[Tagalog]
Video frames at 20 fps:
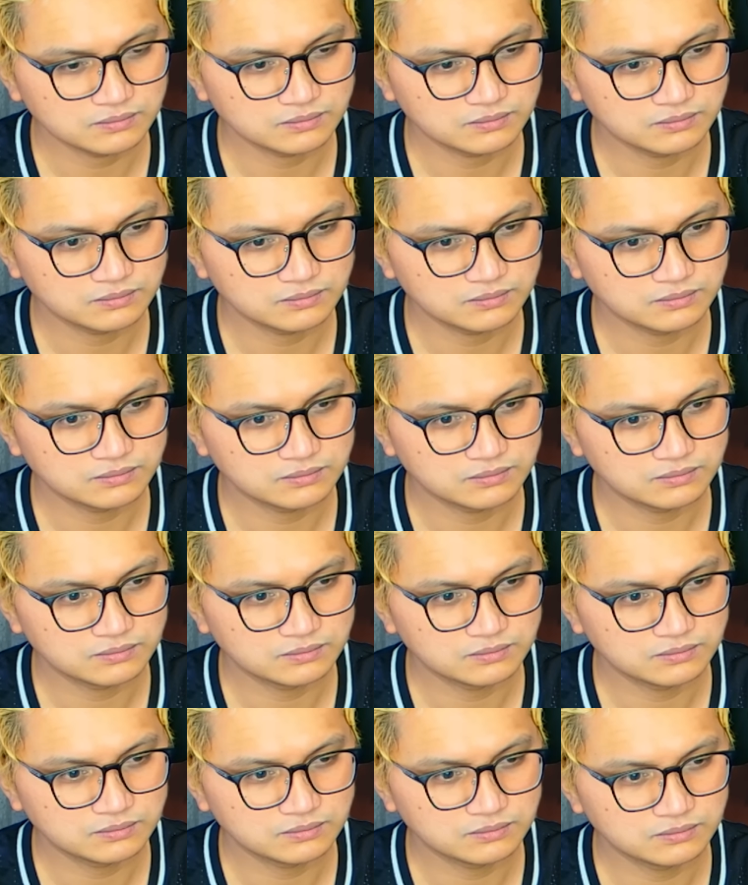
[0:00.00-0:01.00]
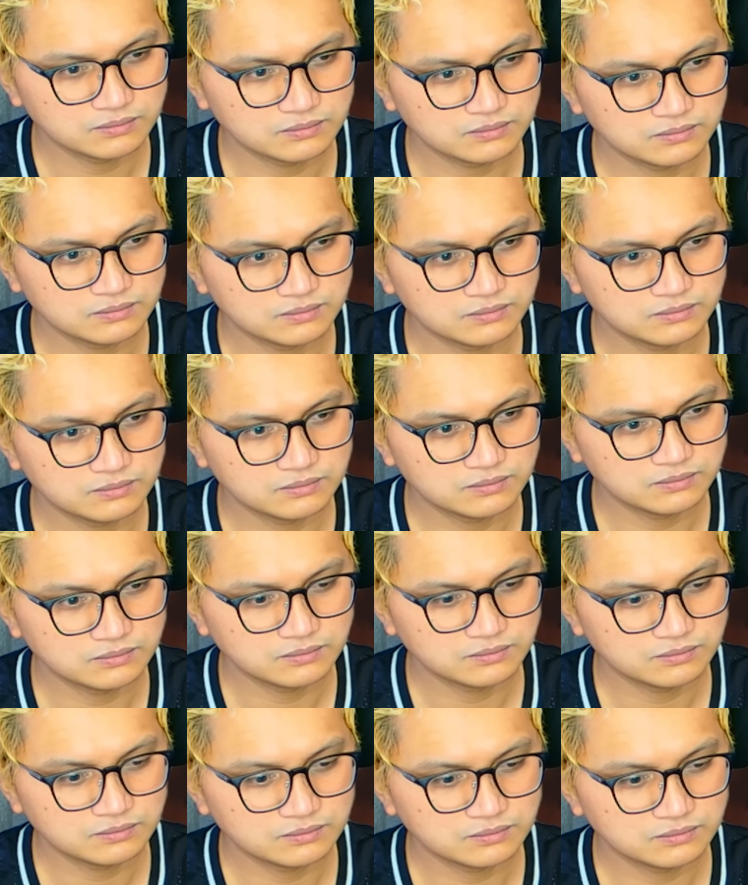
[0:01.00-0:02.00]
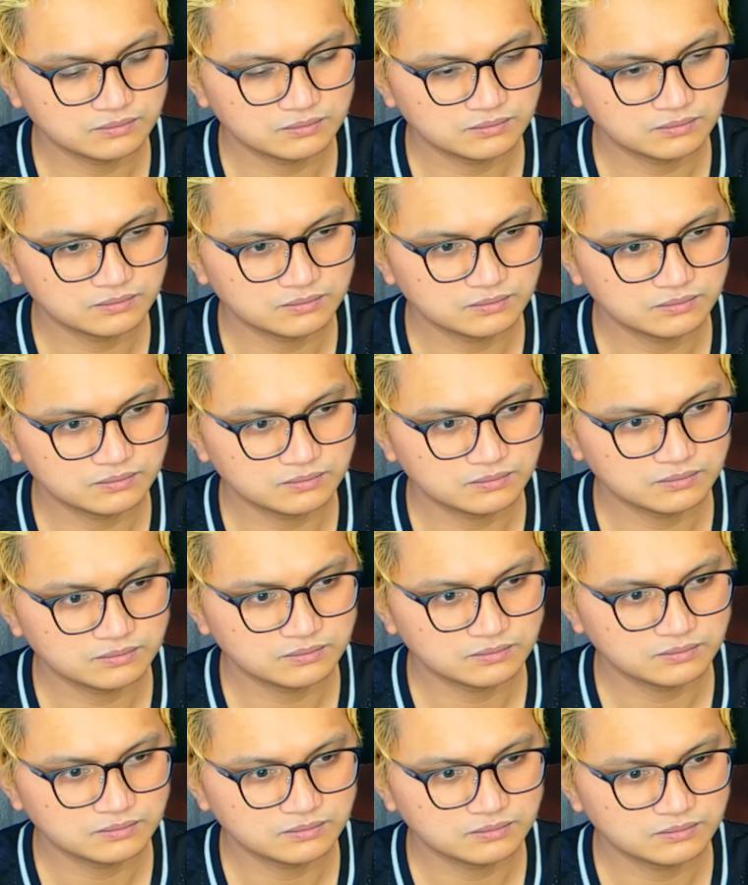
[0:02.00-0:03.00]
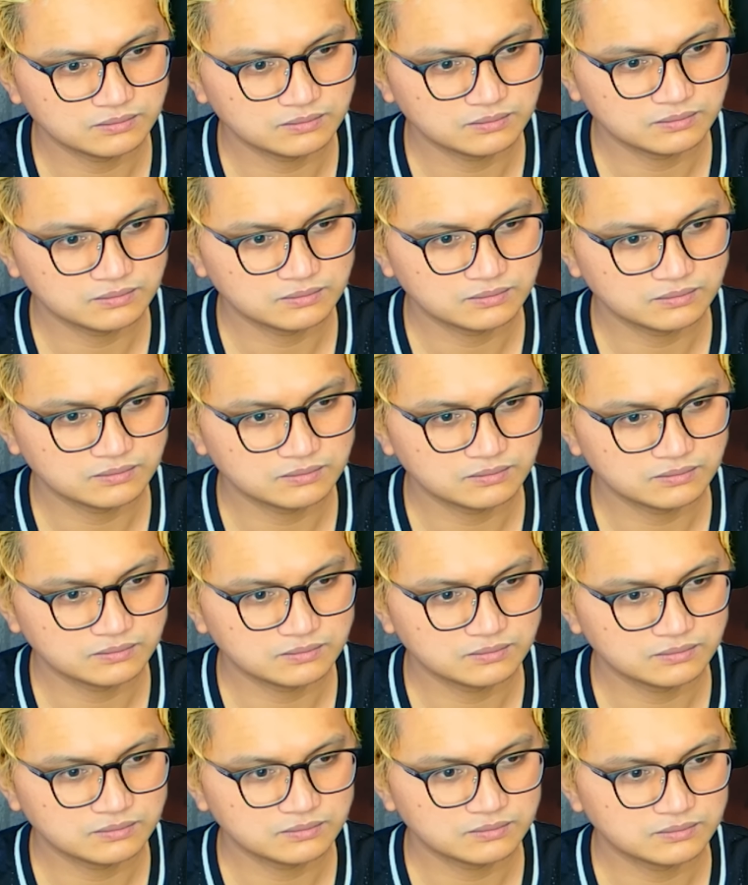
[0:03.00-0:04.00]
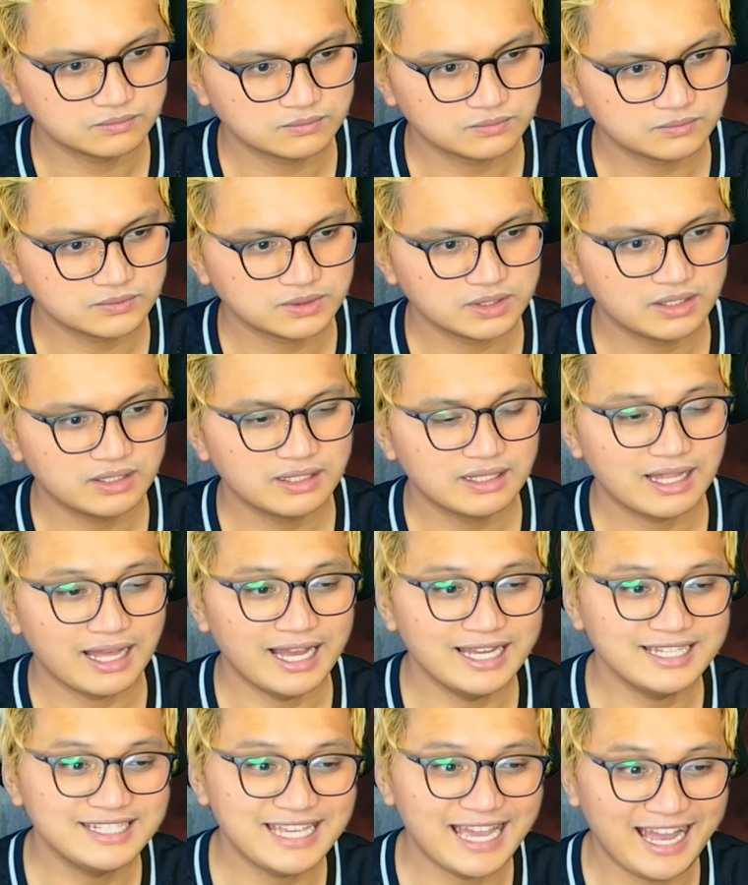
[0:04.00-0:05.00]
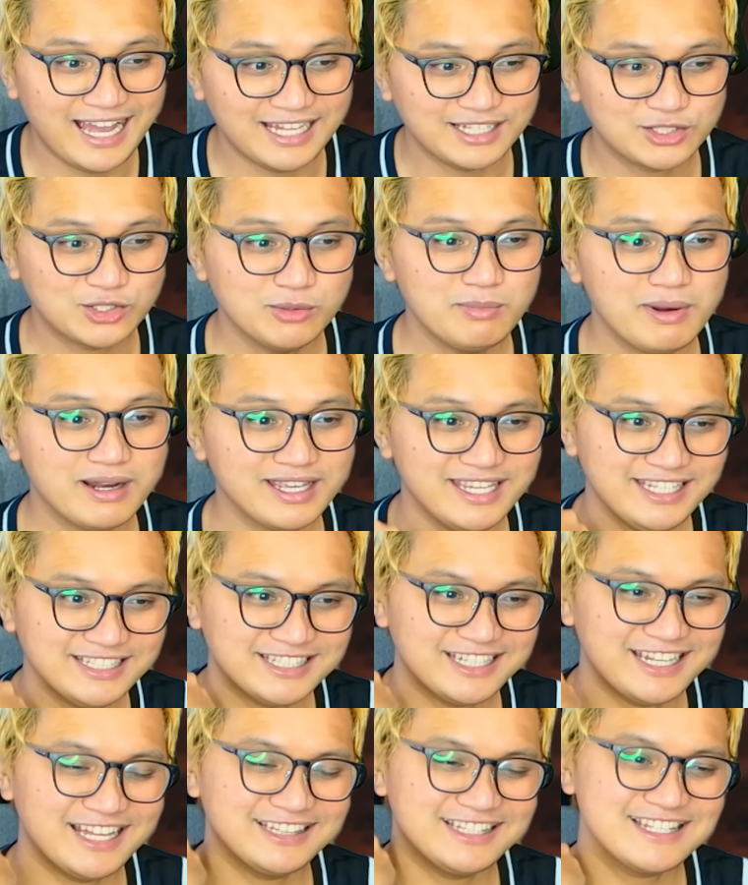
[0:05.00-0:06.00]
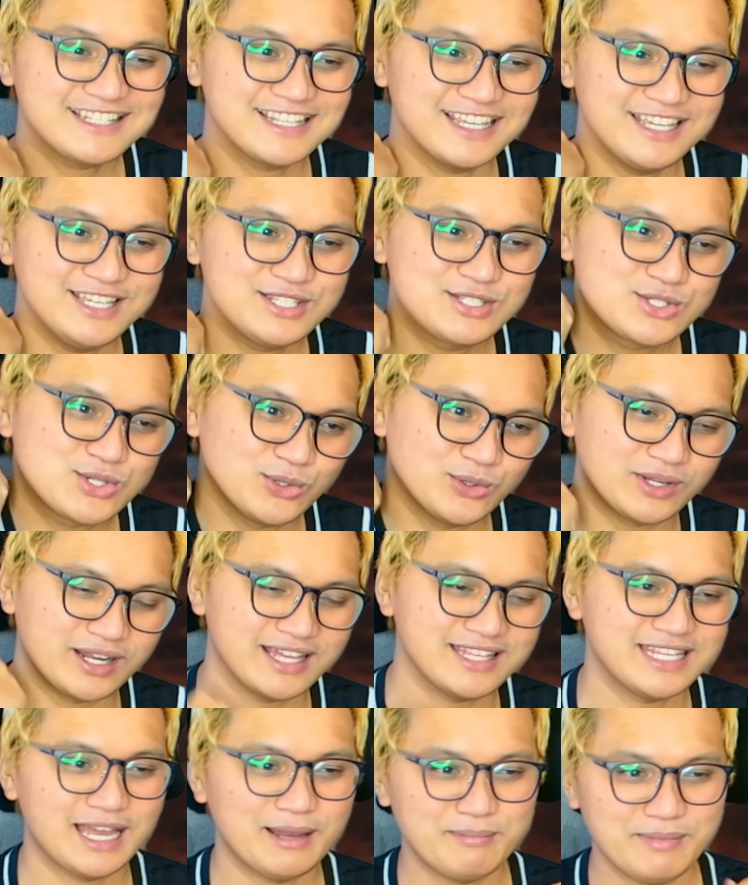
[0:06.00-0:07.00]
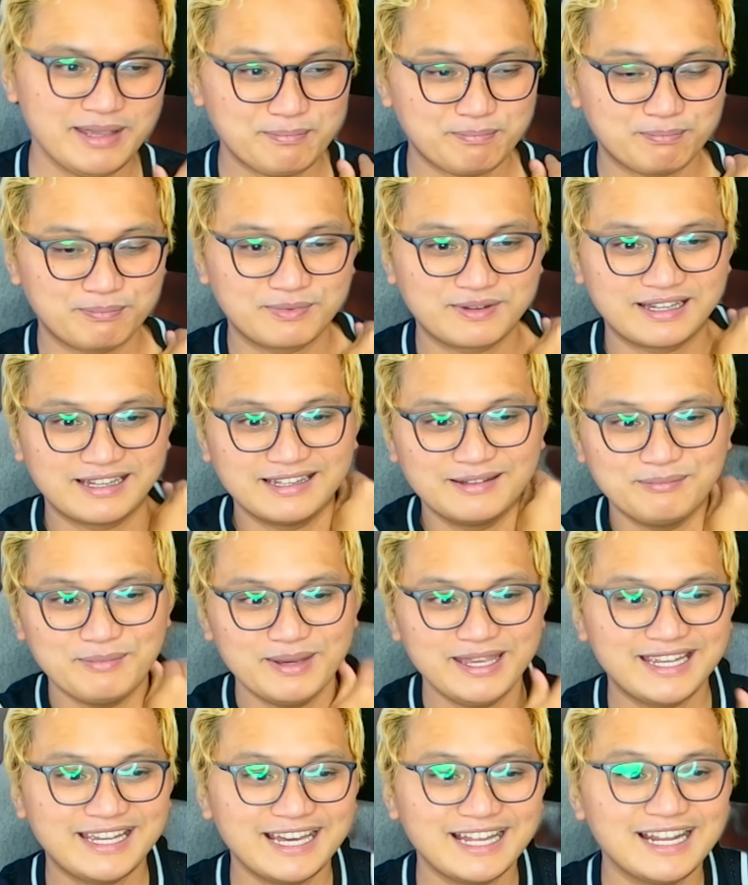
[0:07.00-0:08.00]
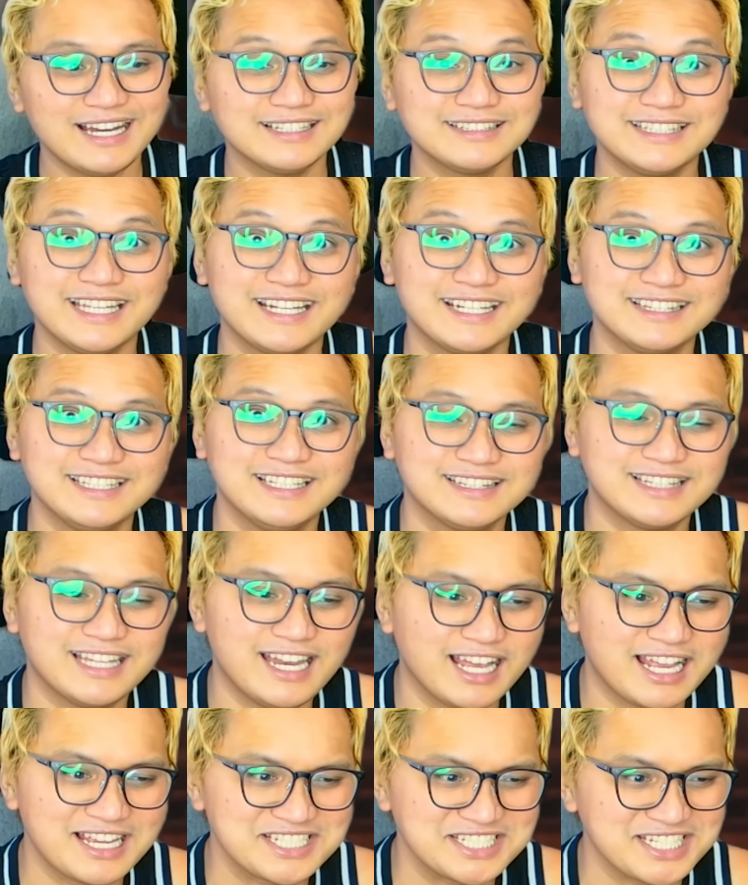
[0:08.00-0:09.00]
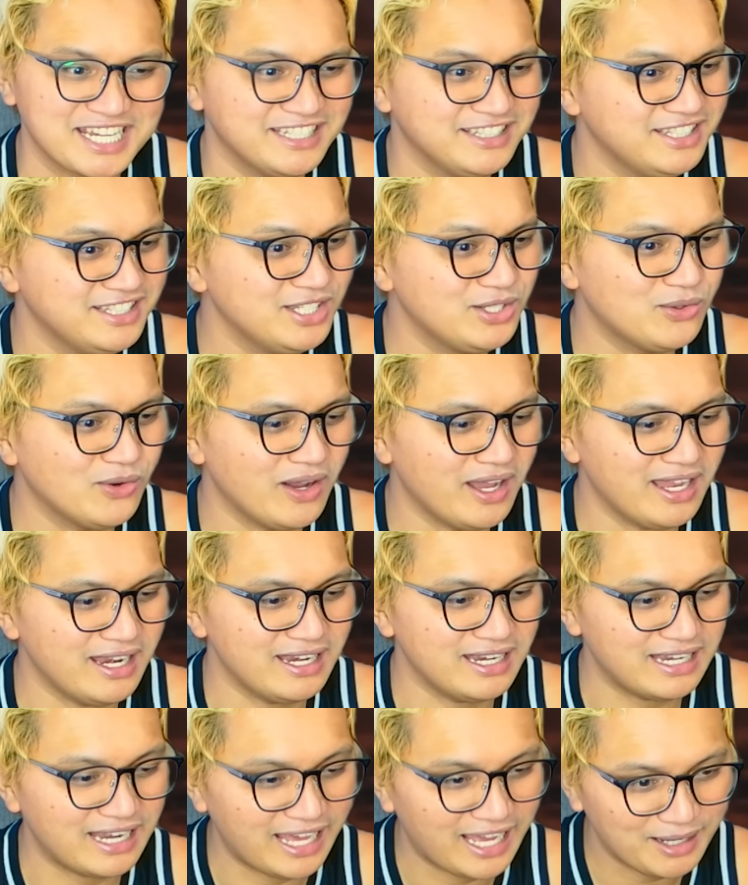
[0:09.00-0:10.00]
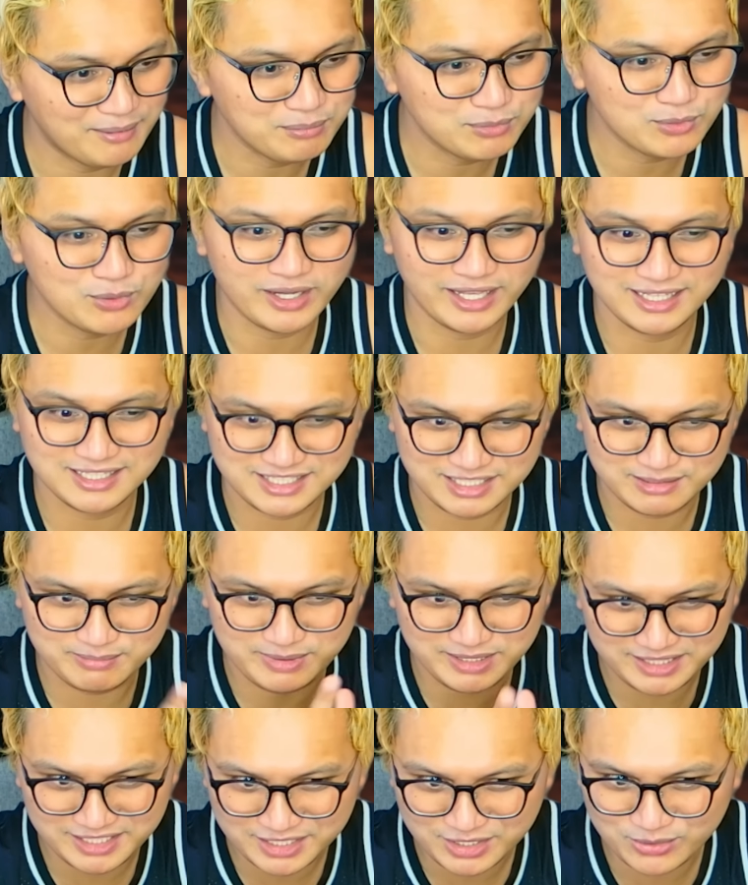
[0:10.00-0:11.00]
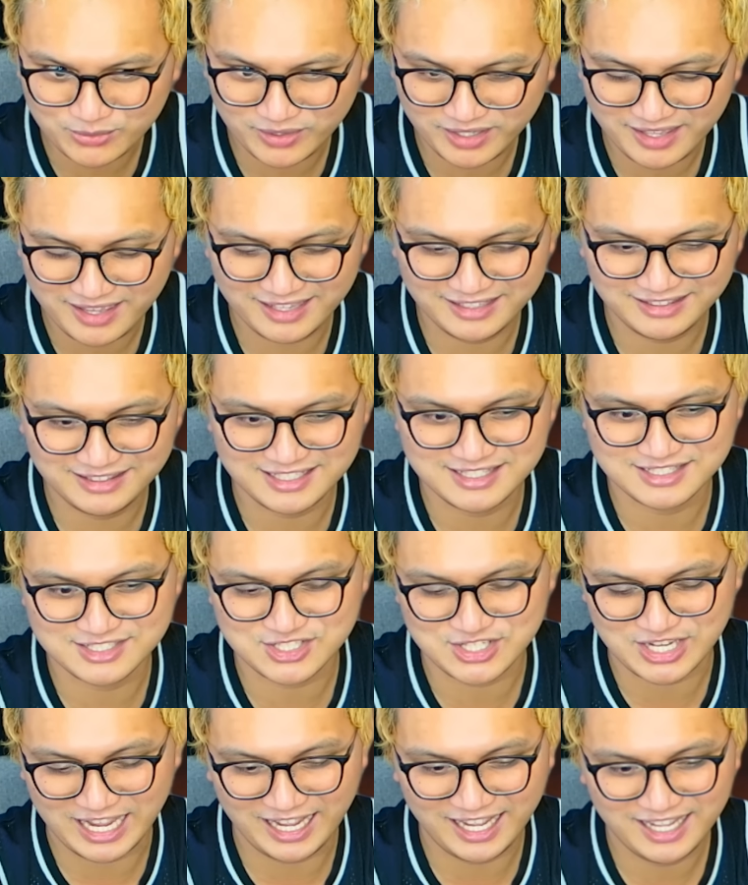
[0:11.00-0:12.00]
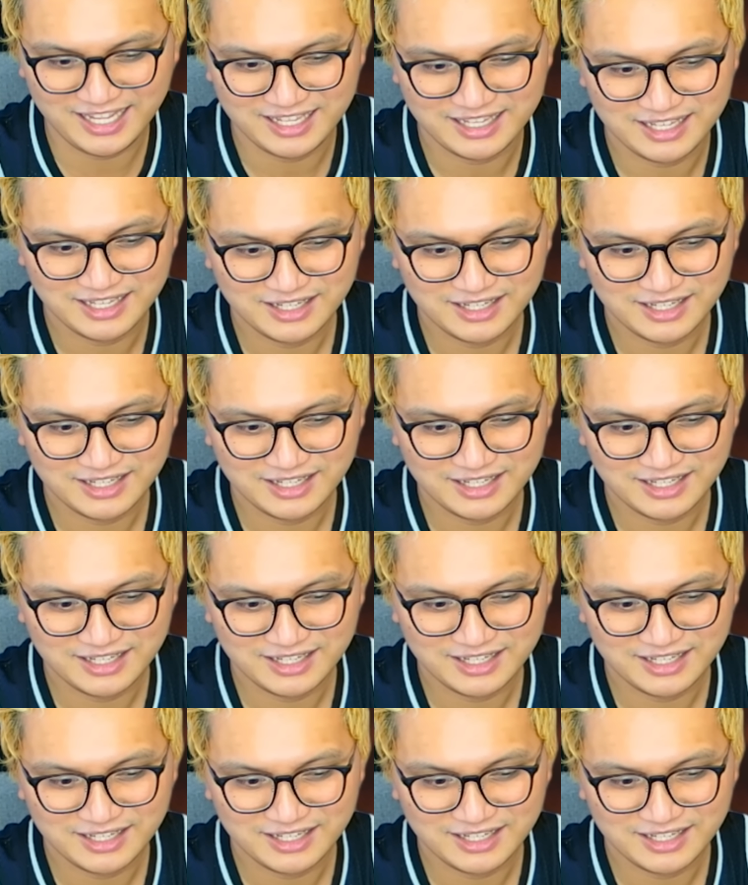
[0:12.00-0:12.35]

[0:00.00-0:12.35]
Ah, hiwaga-hiwaga. Ganda po katotoo na... Ayan, kung makikita natin sa itsura niya, may may karakter din talaga siya. Hindi ko alam kung LGBTQIA din siya